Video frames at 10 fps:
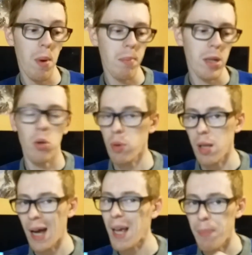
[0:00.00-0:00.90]
bambino,
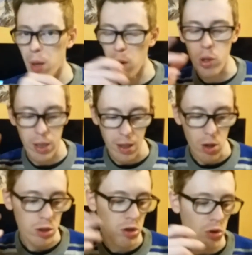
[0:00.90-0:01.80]
quindi anche per quello che i
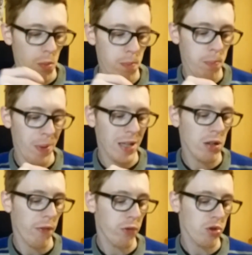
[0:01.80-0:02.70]
ricordi sono un
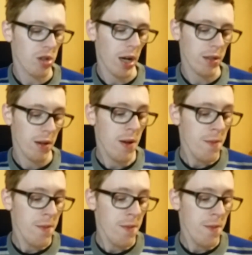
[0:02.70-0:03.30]
pelino offuscati.